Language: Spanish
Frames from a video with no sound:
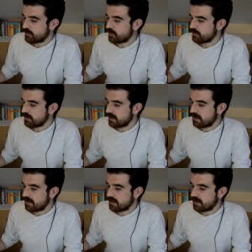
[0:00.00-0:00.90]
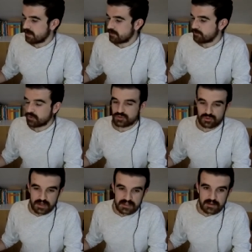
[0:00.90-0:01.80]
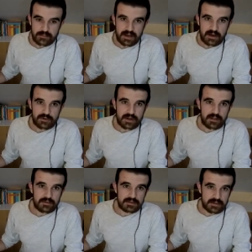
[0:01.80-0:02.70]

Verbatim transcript: por lo que por suerte me ha ahorrado el